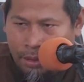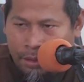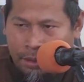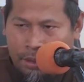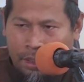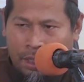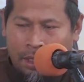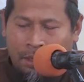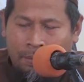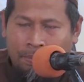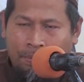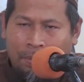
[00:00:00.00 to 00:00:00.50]

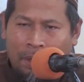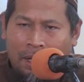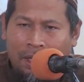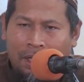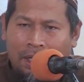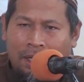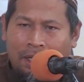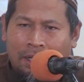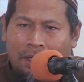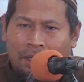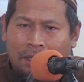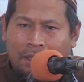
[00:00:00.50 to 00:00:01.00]
dan
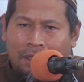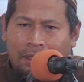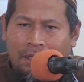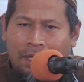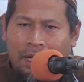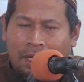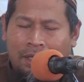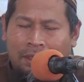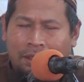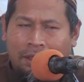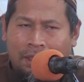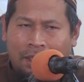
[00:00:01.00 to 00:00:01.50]
paling
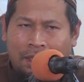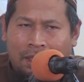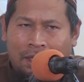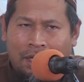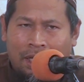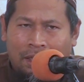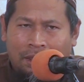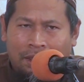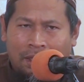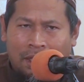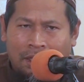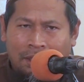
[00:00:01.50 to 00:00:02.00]
rendah
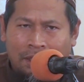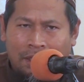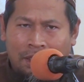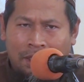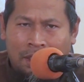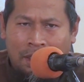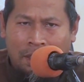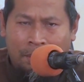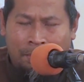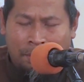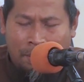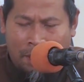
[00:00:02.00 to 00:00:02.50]
tingkatan
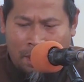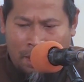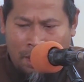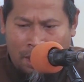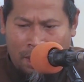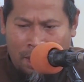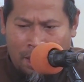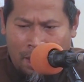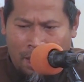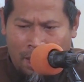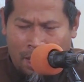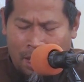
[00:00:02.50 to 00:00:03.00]

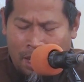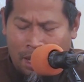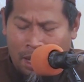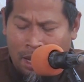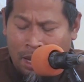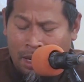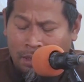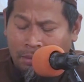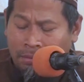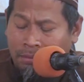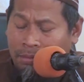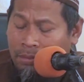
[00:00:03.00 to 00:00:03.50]

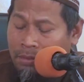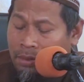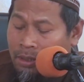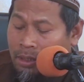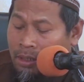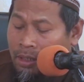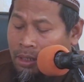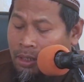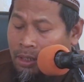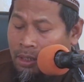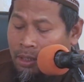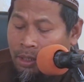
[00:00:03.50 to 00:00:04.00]
iman
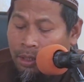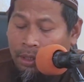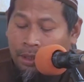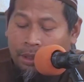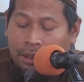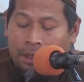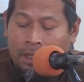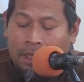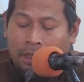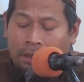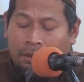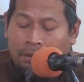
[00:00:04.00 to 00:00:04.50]

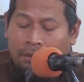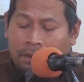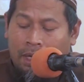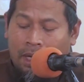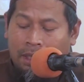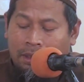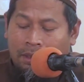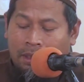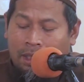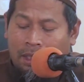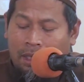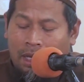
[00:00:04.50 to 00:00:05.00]
itu
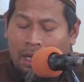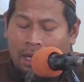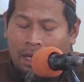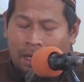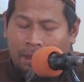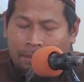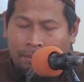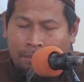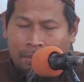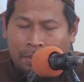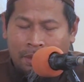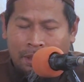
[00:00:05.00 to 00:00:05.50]

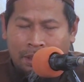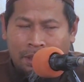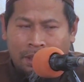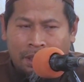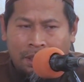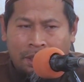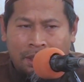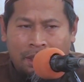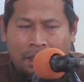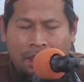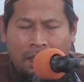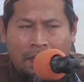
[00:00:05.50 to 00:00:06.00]
adalah
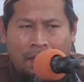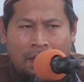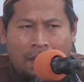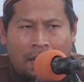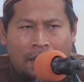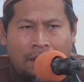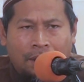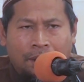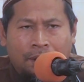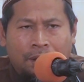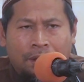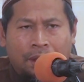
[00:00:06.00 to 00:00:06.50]

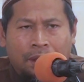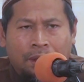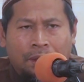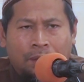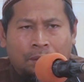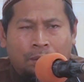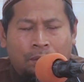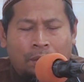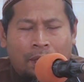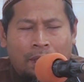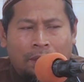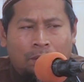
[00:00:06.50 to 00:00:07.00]
menyingkirkan
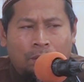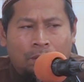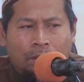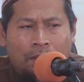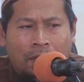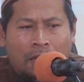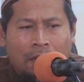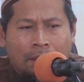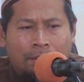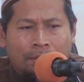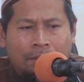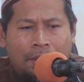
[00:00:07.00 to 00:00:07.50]
sesuatu
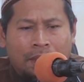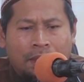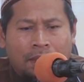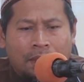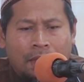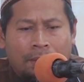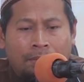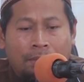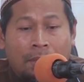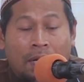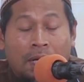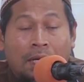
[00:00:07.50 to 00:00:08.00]
yang
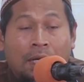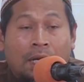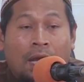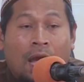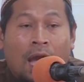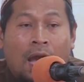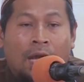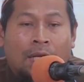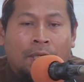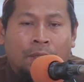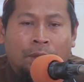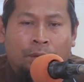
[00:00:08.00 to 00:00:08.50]
bisa
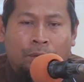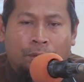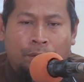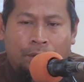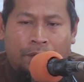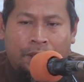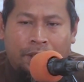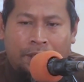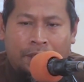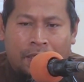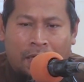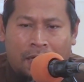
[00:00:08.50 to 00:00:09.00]
mengganggu
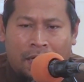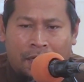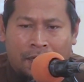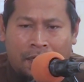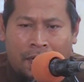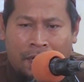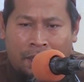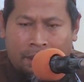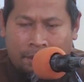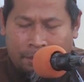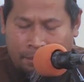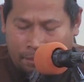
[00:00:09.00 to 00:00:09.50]
di
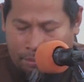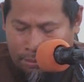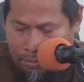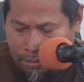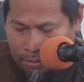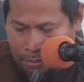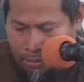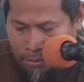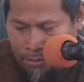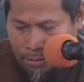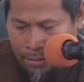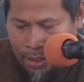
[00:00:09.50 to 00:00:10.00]
jalanan
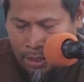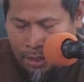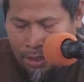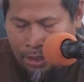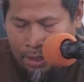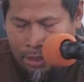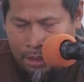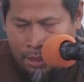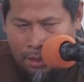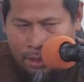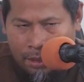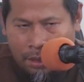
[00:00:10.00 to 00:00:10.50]

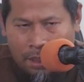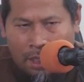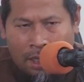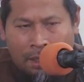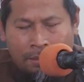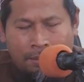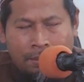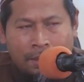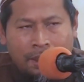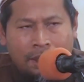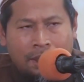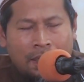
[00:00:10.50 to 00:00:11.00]

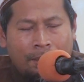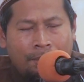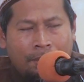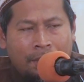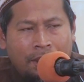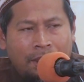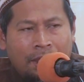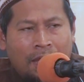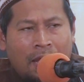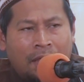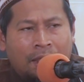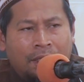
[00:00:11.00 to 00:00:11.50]
yang bisa
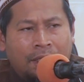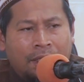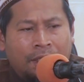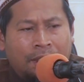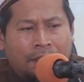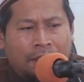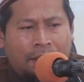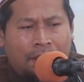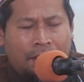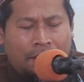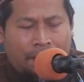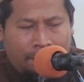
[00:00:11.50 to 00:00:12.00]

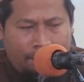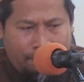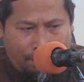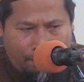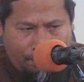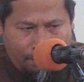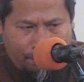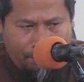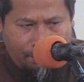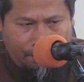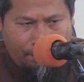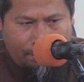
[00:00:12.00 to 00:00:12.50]
menyakiti
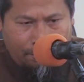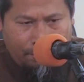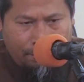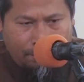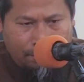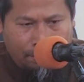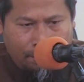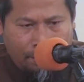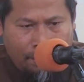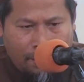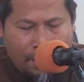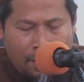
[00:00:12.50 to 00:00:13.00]

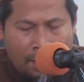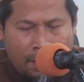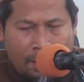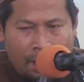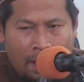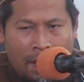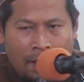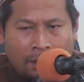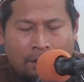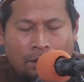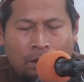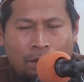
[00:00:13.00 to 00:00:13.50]

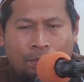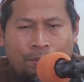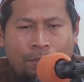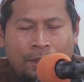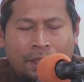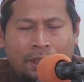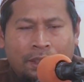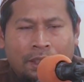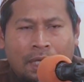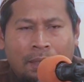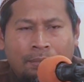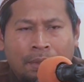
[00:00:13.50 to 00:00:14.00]
atau
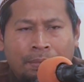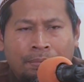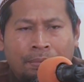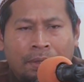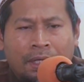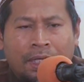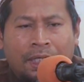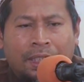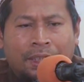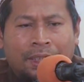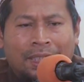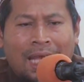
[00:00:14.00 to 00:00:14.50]
bisa
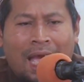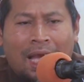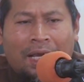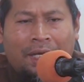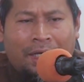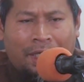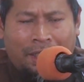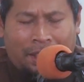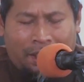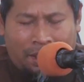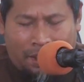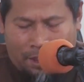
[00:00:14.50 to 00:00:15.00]
memberi
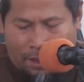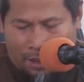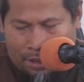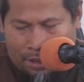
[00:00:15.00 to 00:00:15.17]
sakit